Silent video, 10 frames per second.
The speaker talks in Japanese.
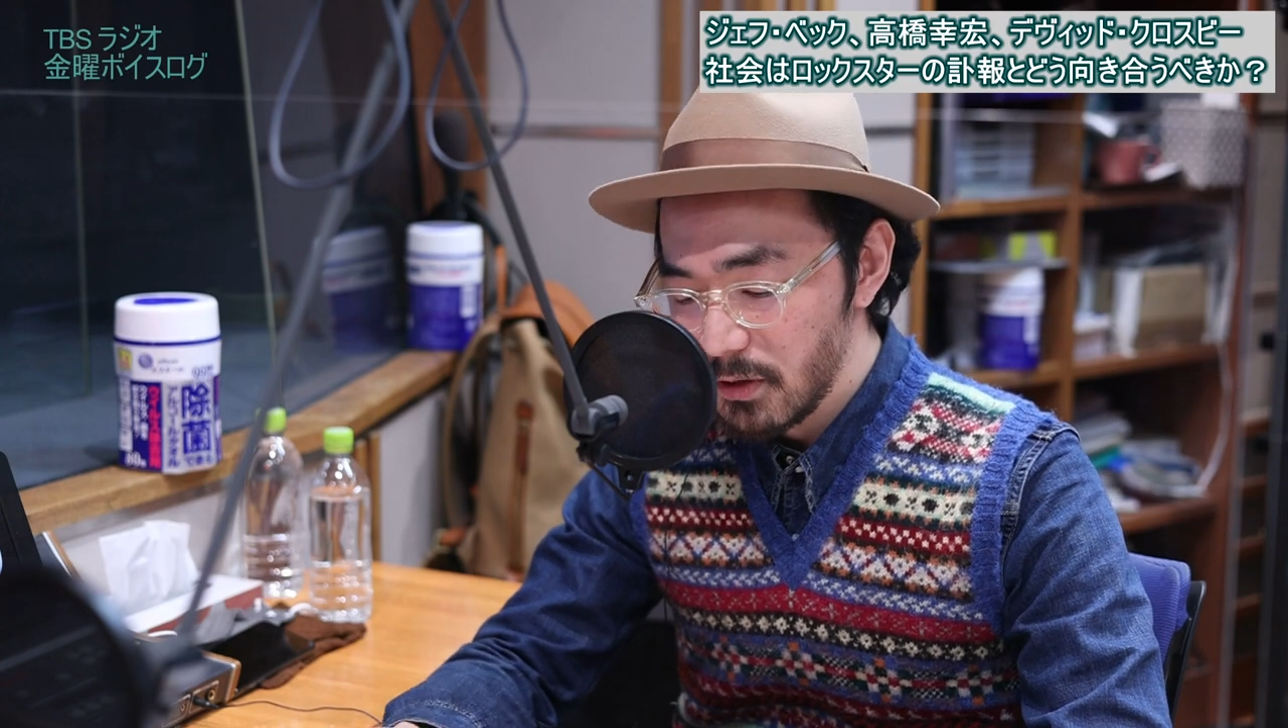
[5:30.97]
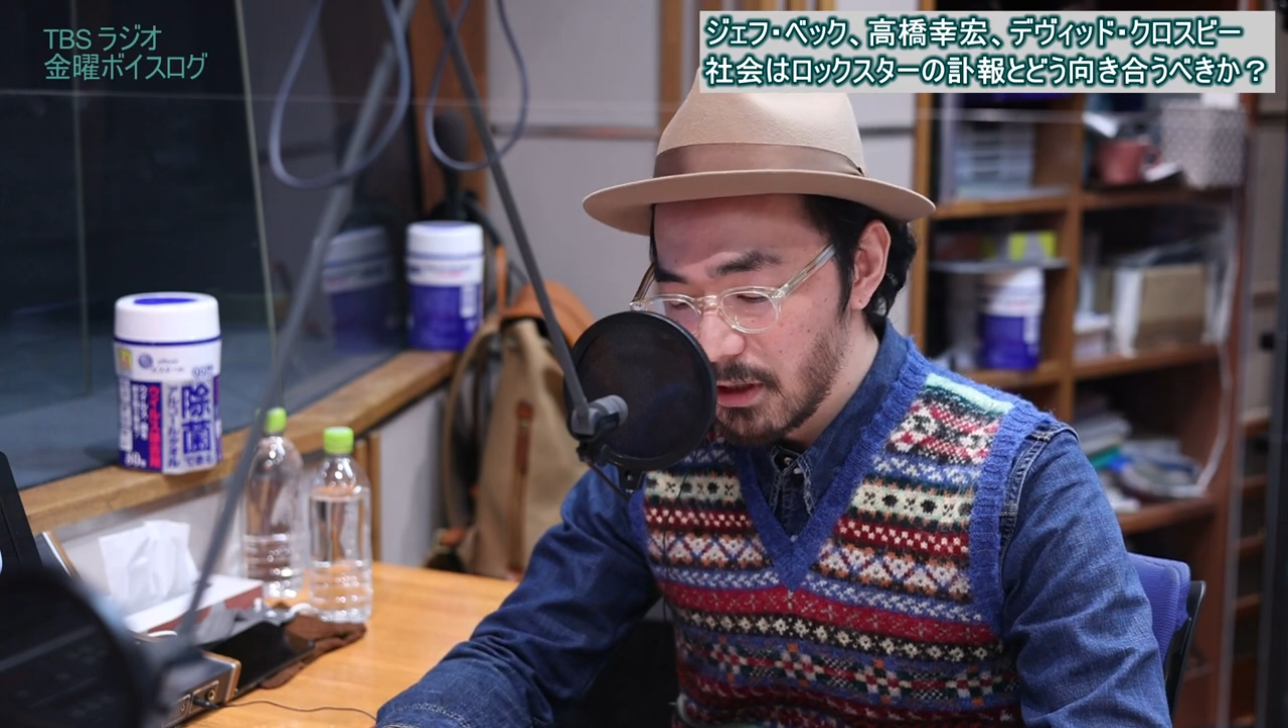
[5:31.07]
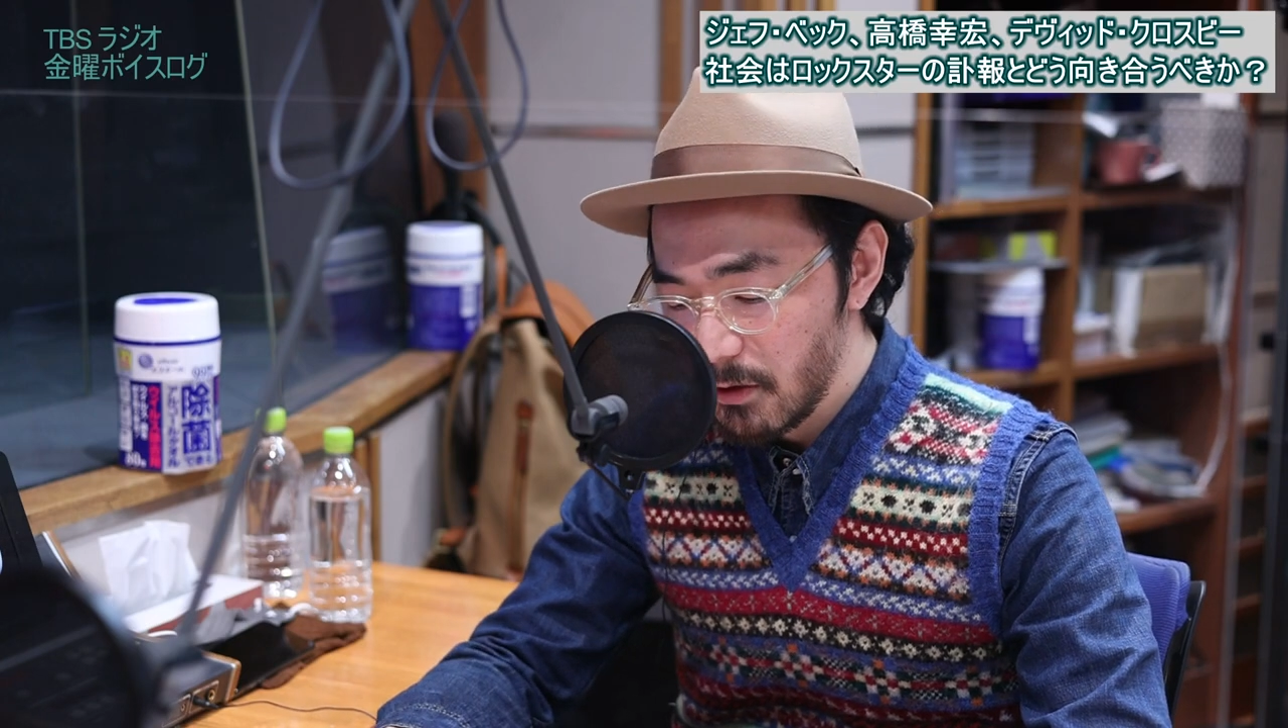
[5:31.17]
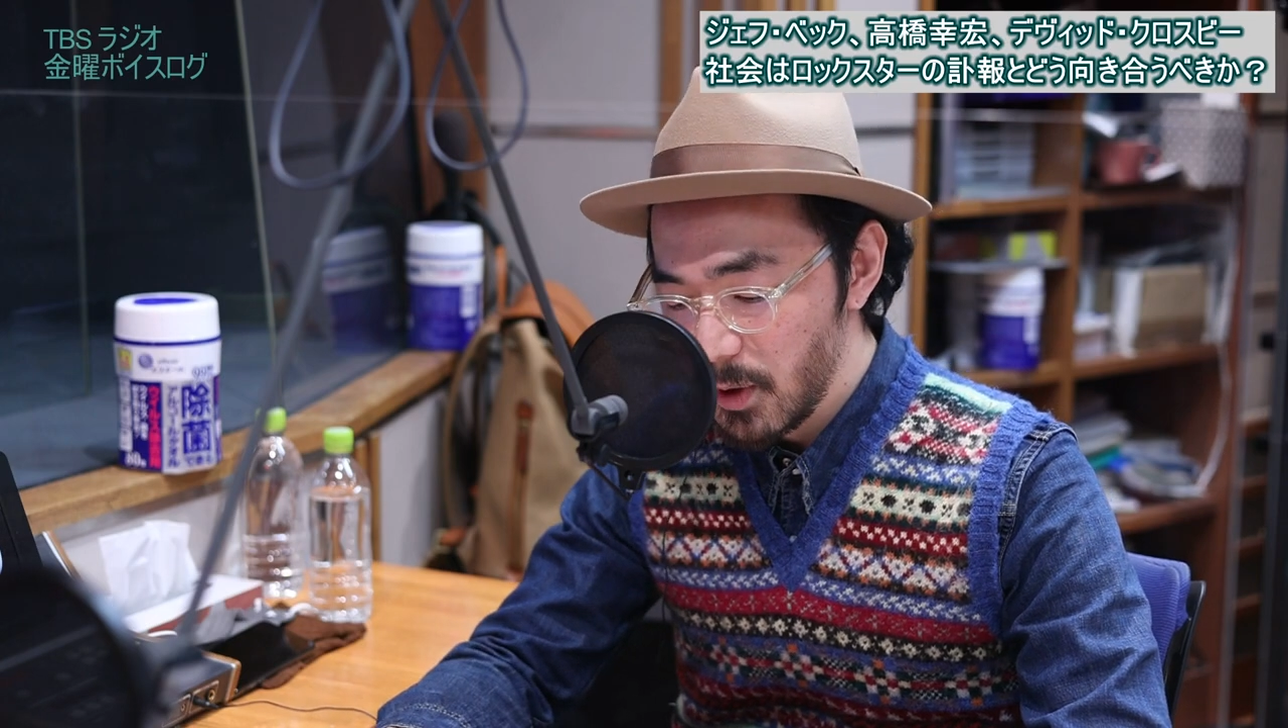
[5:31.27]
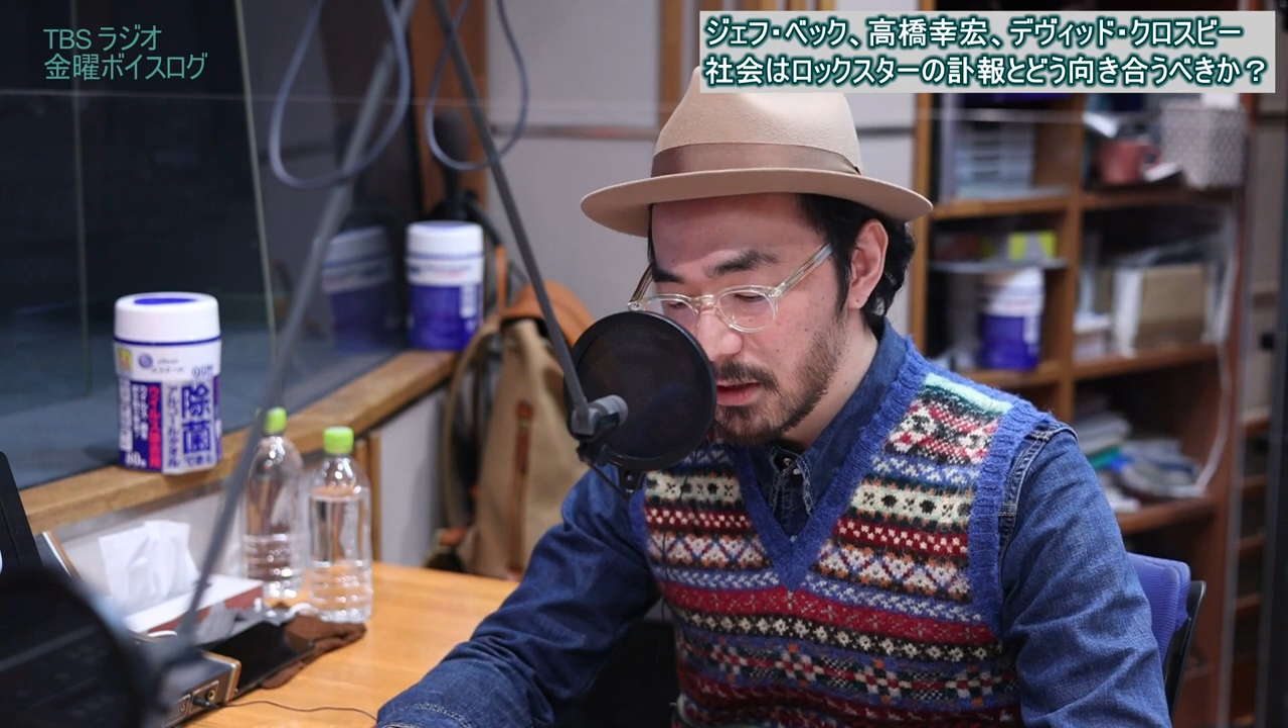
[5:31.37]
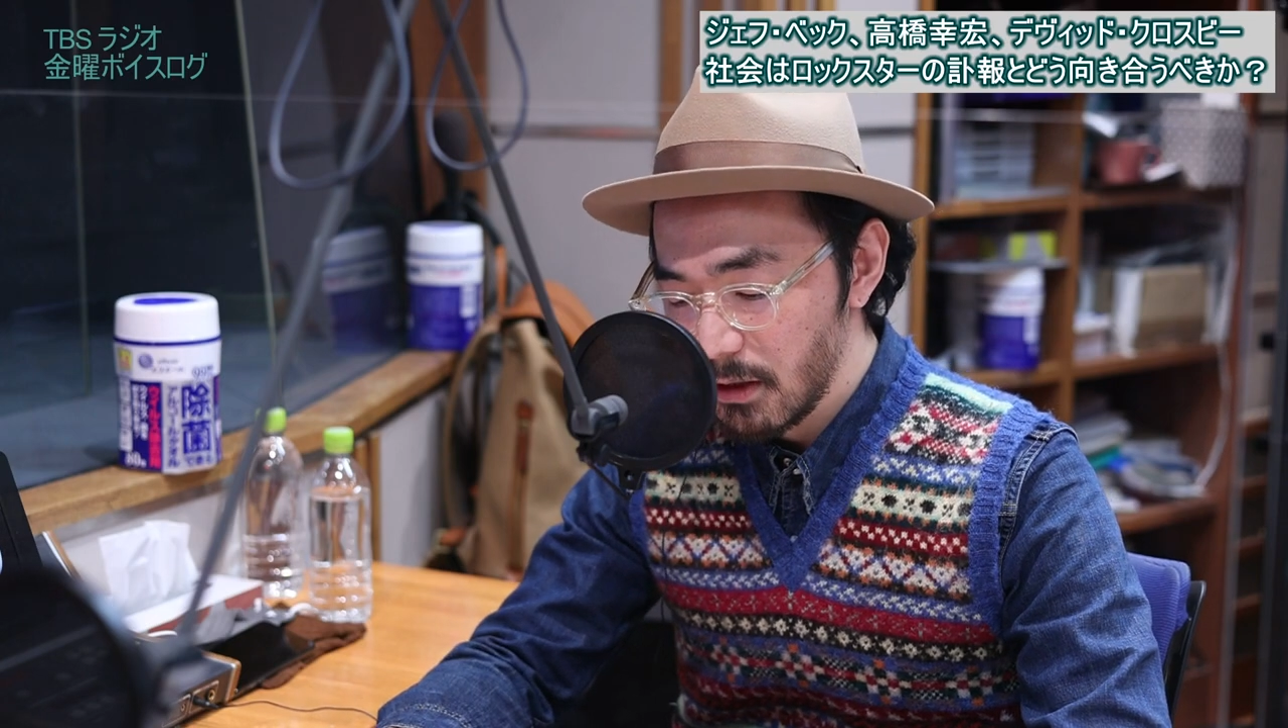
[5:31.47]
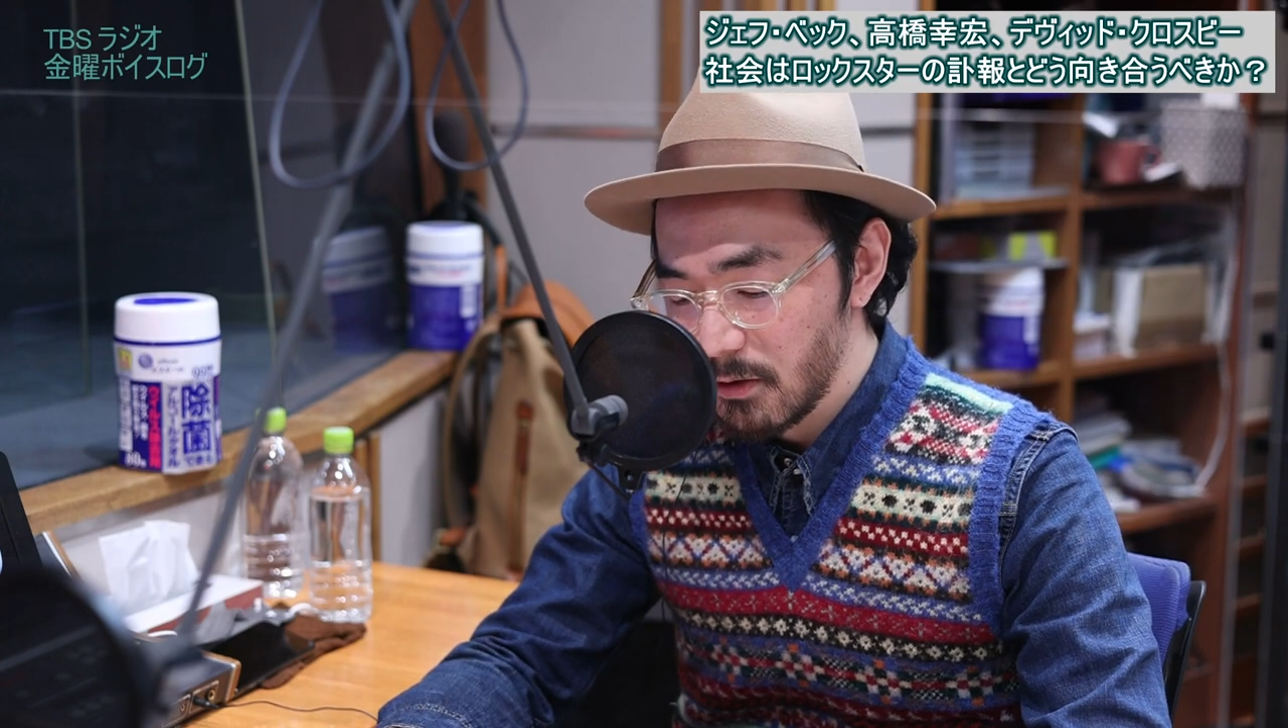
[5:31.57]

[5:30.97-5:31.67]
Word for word: に広まって